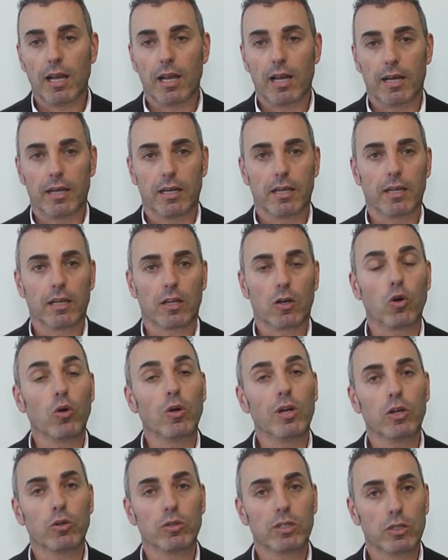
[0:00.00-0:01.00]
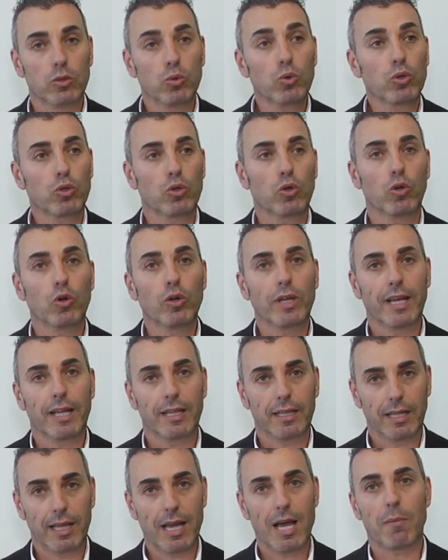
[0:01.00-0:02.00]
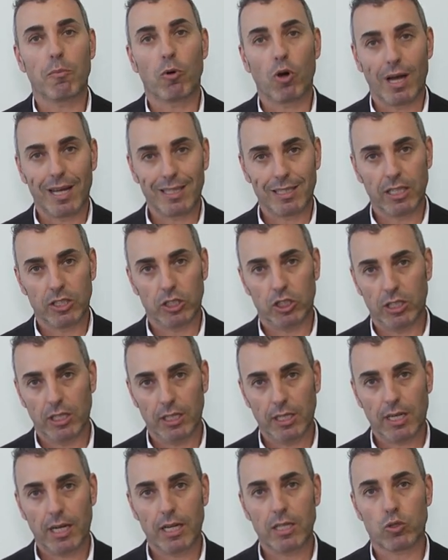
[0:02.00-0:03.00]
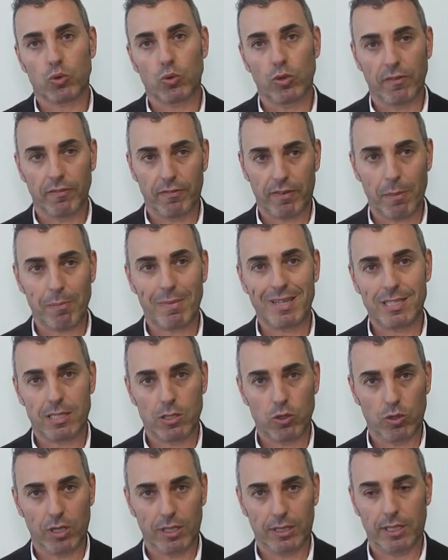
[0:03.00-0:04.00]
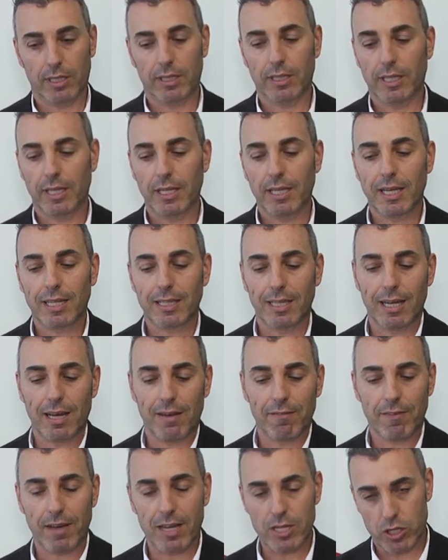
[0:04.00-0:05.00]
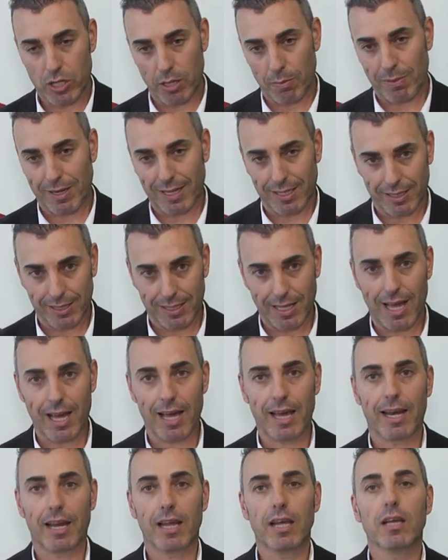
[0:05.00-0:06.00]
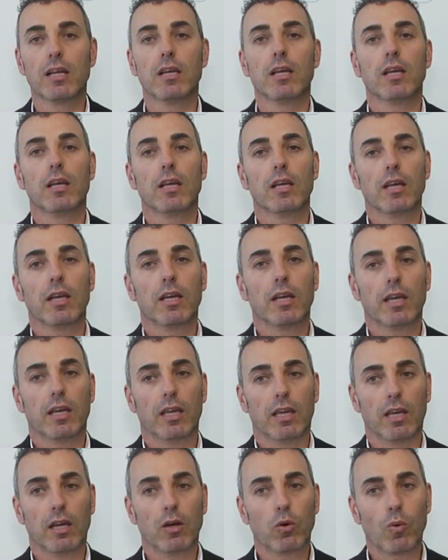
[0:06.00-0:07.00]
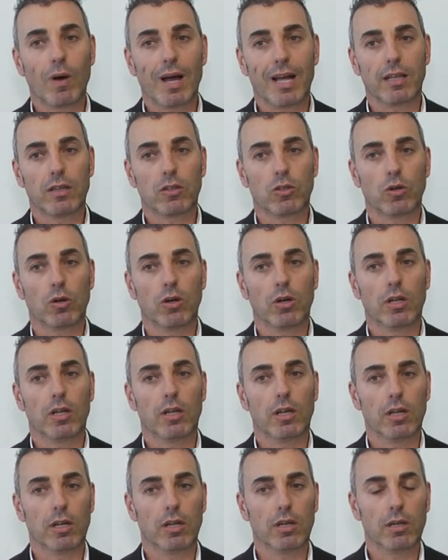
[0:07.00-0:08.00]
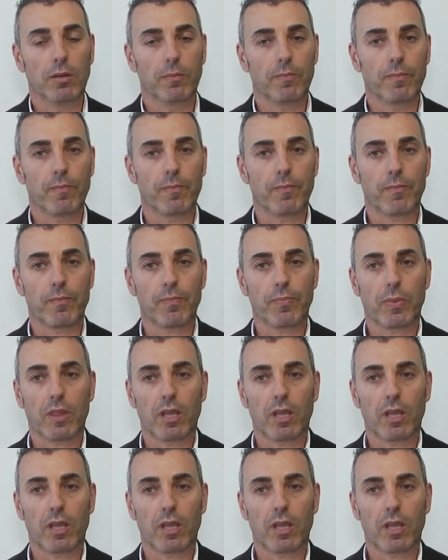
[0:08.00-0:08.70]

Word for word: Mm, con le onde d'urto noi andiamo ad agire sull'infiammazione tendinea della fascia plantare, in quanto mm,